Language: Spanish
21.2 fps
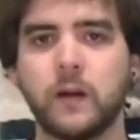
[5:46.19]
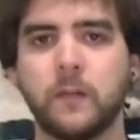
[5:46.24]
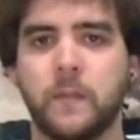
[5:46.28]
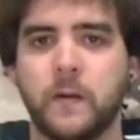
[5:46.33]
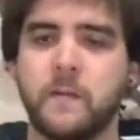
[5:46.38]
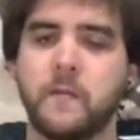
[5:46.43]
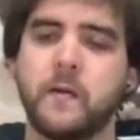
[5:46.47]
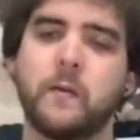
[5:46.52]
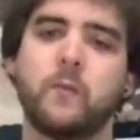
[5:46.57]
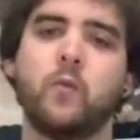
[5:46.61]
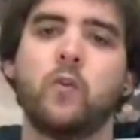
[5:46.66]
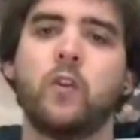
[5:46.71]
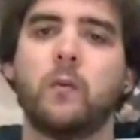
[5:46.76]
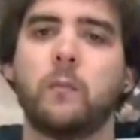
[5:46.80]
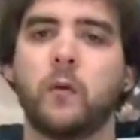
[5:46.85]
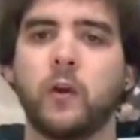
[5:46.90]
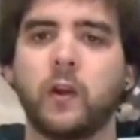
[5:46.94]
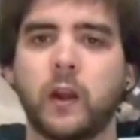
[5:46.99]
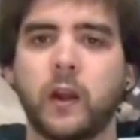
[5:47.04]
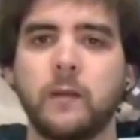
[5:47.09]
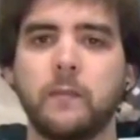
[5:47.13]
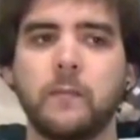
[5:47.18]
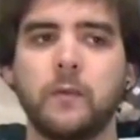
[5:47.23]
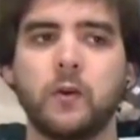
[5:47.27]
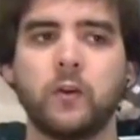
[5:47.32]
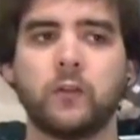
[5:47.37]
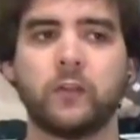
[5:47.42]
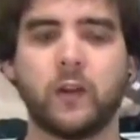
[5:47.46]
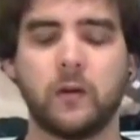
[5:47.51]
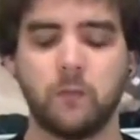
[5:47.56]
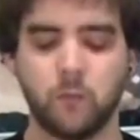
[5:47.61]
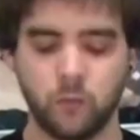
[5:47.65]
El primer mundo, por
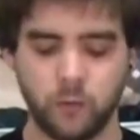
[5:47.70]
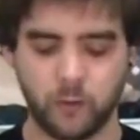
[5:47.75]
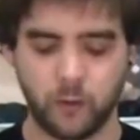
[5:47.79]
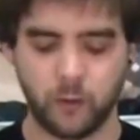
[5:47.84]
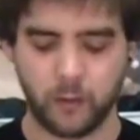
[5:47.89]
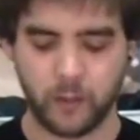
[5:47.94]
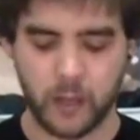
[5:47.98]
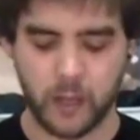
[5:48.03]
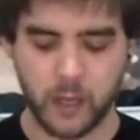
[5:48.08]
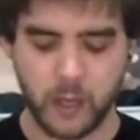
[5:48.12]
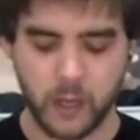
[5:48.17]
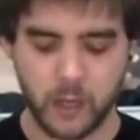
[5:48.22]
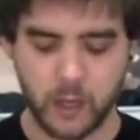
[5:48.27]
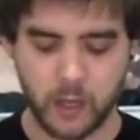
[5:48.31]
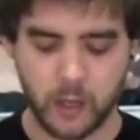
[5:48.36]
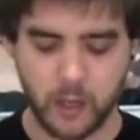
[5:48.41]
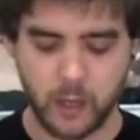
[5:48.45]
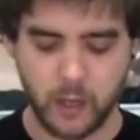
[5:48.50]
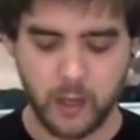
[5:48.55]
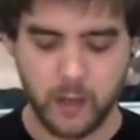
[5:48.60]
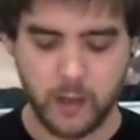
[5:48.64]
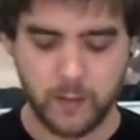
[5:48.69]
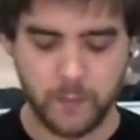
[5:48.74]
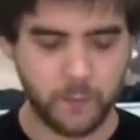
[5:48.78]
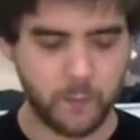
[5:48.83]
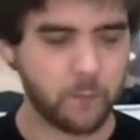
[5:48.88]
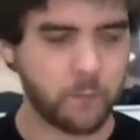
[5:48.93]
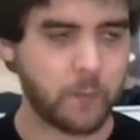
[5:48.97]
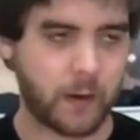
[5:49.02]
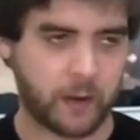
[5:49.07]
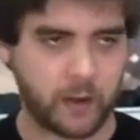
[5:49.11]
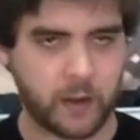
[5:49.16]
ejemplo, es el mundo de,
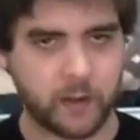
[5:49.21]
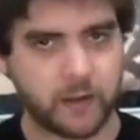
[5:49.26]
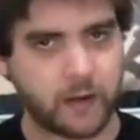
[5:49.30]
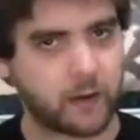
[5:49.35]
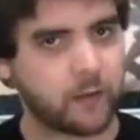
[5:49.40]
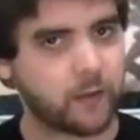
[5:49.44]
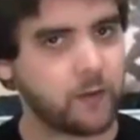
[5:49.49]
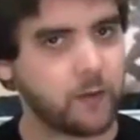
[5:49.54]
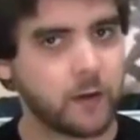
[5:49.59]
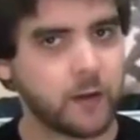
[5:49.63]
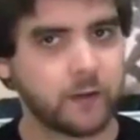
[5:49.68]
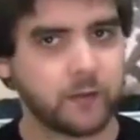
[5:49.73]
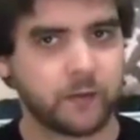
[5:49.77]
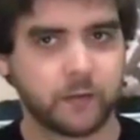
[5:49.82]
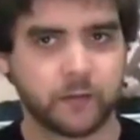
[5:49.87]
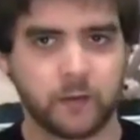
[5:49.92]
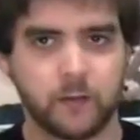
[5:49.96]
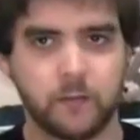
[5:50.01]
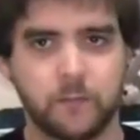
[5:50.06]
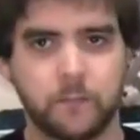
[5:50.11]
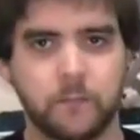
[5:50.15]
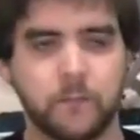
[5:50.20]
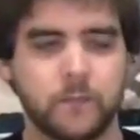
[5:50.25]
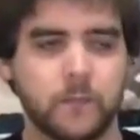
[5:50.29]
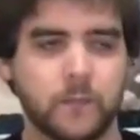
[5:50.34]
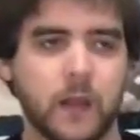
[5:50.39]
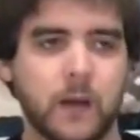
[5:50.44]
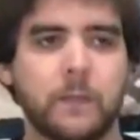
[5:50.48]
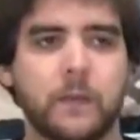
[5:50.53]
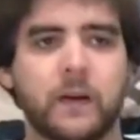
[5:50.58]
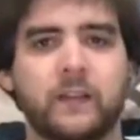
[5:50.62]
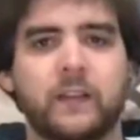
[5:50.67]
un parque de atracciones, es el,
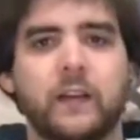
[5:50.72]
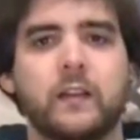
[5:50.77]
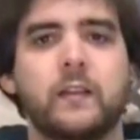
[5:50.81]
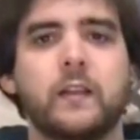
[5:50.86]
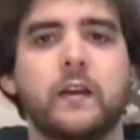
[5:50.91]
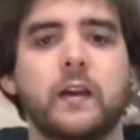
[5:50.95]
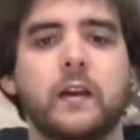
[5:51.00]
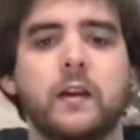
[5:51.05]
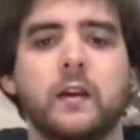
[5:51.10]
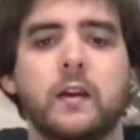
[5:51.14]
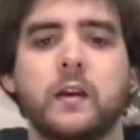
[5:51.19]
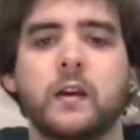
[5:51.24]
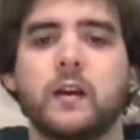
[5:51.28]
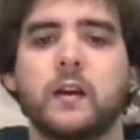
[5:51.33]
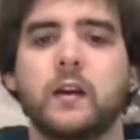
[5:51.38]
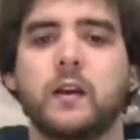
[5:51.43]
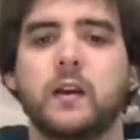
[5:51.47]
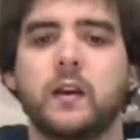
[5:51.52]
presente.